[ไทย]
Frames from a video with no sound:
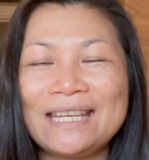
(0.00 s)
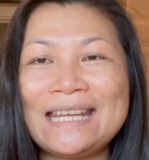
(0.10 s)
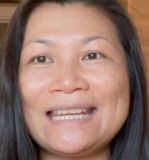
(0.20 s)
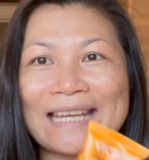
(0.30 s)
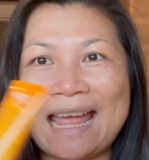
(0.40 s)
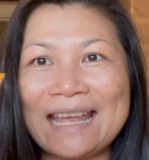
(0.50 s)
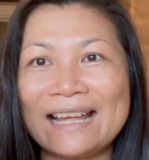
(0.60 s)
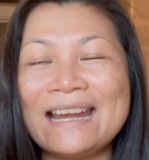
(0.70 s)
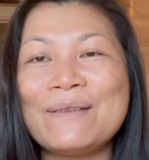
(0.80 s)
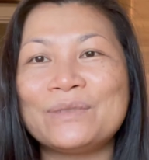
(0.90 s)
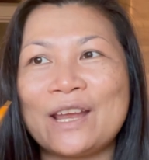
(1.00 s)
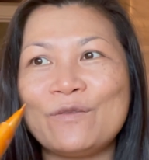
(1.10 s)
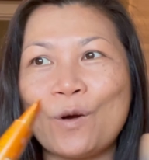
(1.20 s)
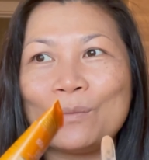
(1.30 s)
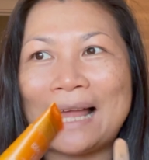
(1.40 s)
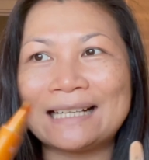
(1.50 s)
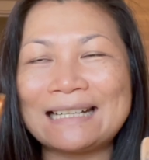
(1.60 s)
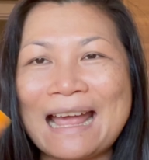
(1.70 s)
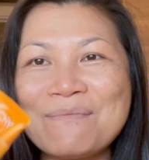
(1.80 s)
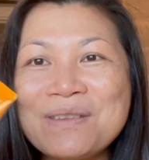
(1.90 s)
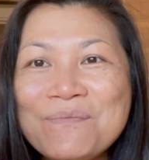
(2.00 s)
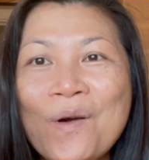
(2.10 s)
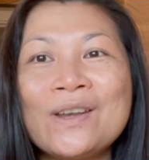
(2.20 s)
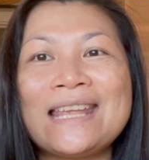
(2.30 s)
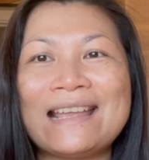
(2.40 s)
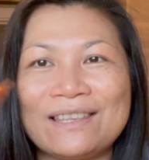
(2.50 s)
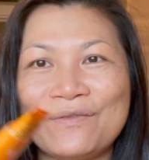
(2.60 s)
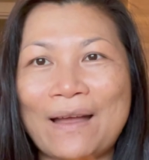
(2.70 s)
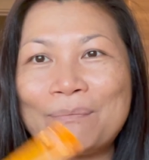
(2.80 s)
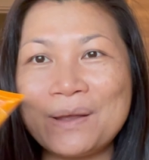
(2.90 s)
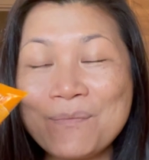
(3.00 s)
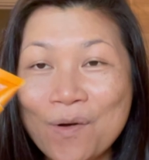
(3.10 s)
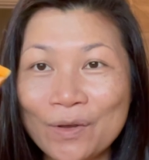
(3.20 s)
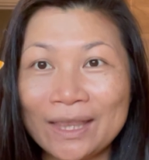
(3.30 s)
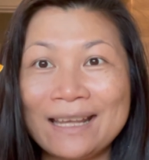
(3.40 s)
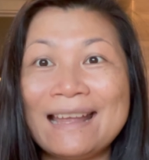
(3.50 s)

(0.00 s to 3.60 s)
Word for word: ดีๆใช้ครีมใช้โฟมล้างหน้าไม่หมดยาสีฟันไม่หมด